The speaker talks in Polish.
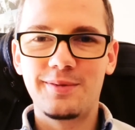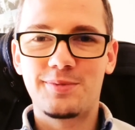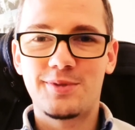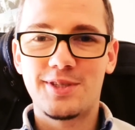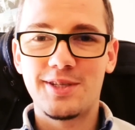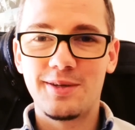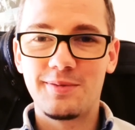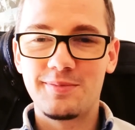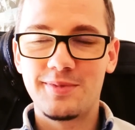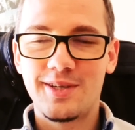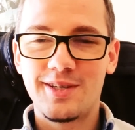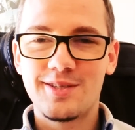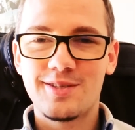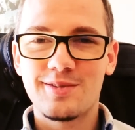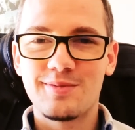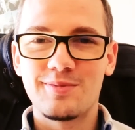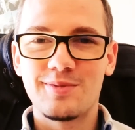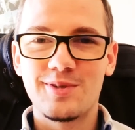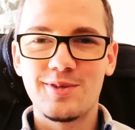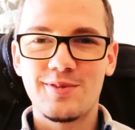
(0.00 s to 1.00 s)

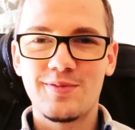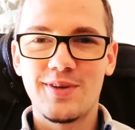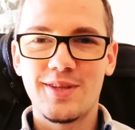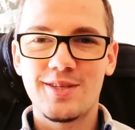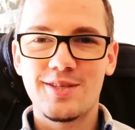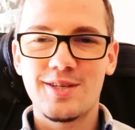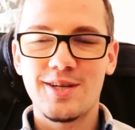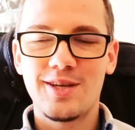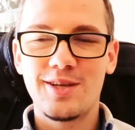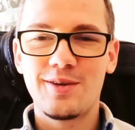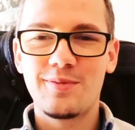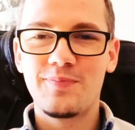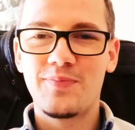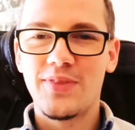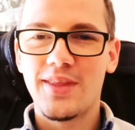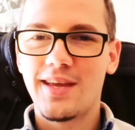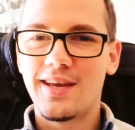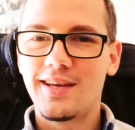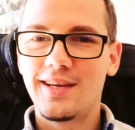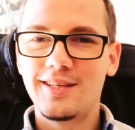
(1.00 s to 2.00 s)
najprzyjemniejszym doświadczeniem
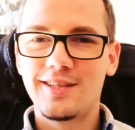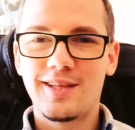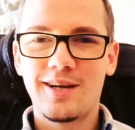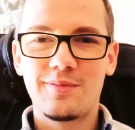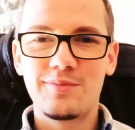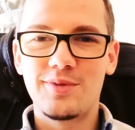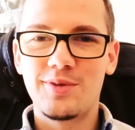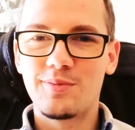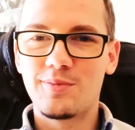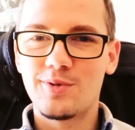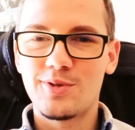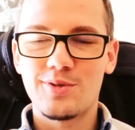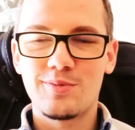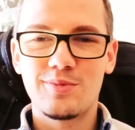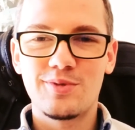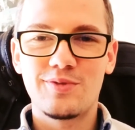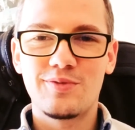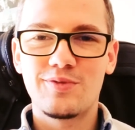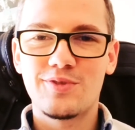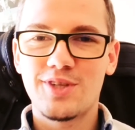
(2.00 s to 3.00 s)
i tam nie może
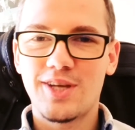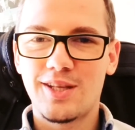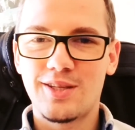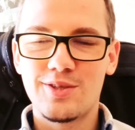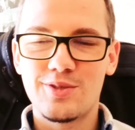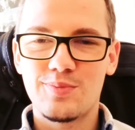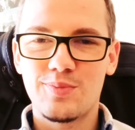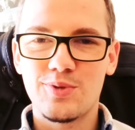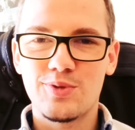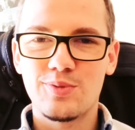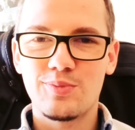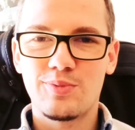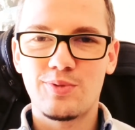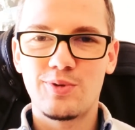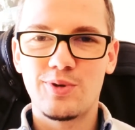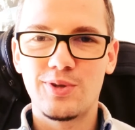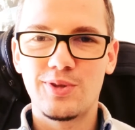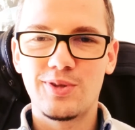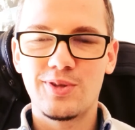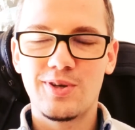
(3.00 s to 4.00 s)
być w żaden
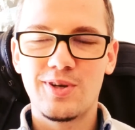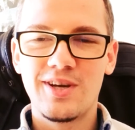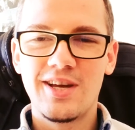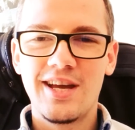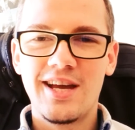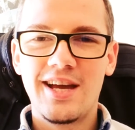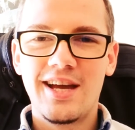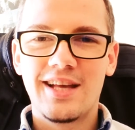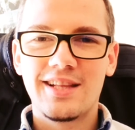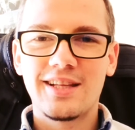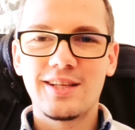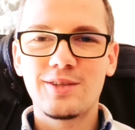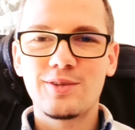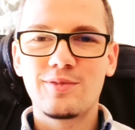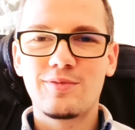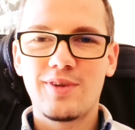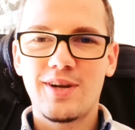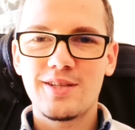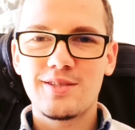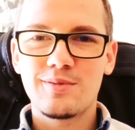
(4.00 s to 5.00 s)
sposób chłodno.
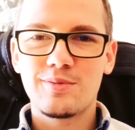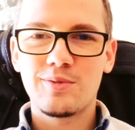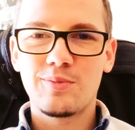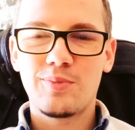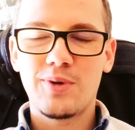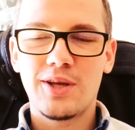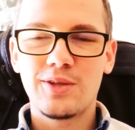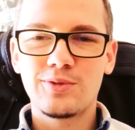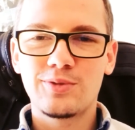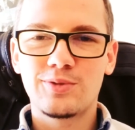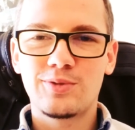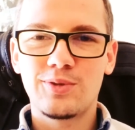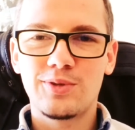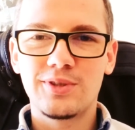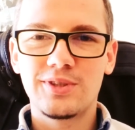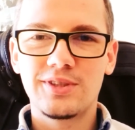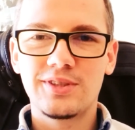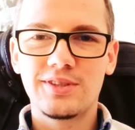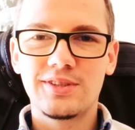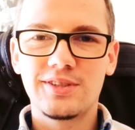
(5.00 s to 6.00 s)
Dlatego wracam do planu,
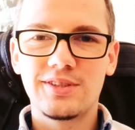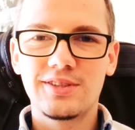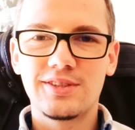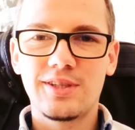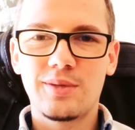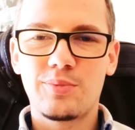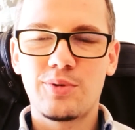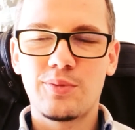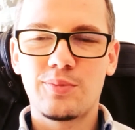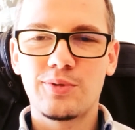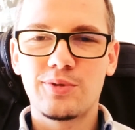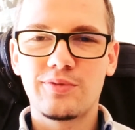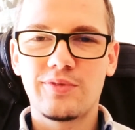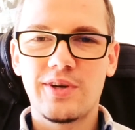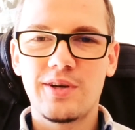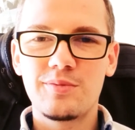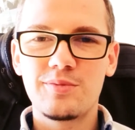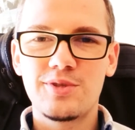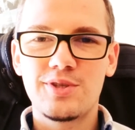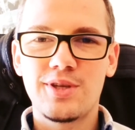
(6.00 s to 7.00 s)
który
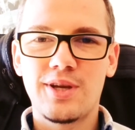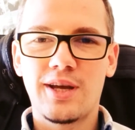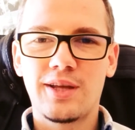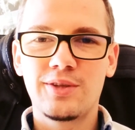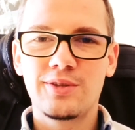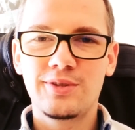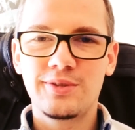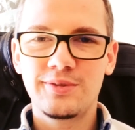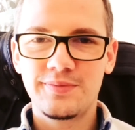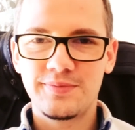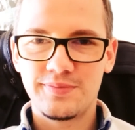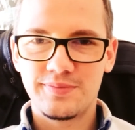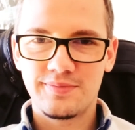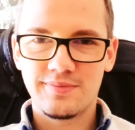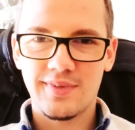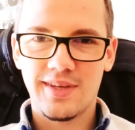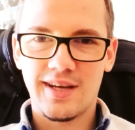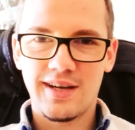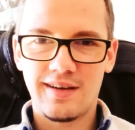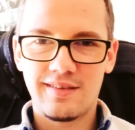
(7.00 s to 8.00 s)
zaproponowałem dziś rano.
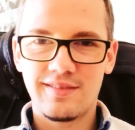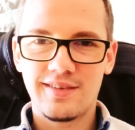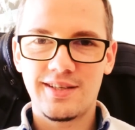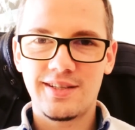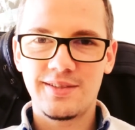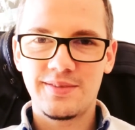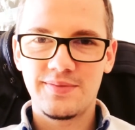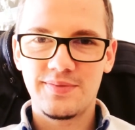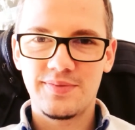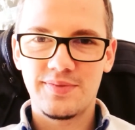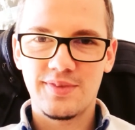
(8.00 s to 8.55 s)
Kawa,